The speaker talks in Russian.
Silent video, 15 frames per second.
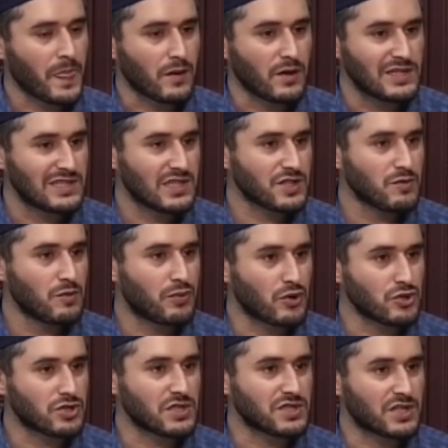Если mm -hmm. даже мы
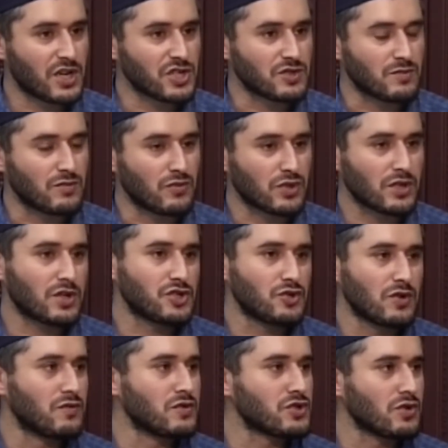просто скажем, вот этот
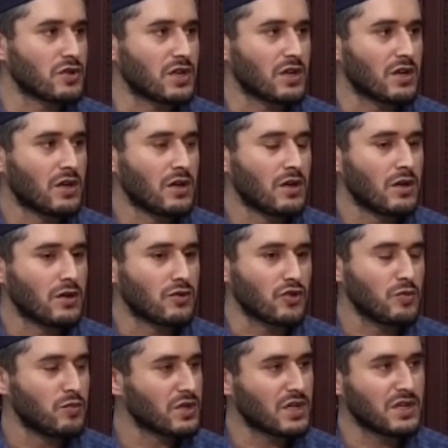человек высокий, но
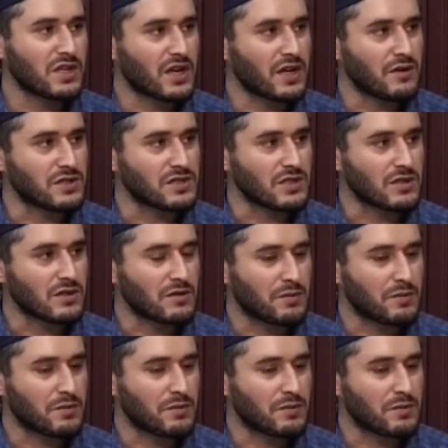ему это не нравится.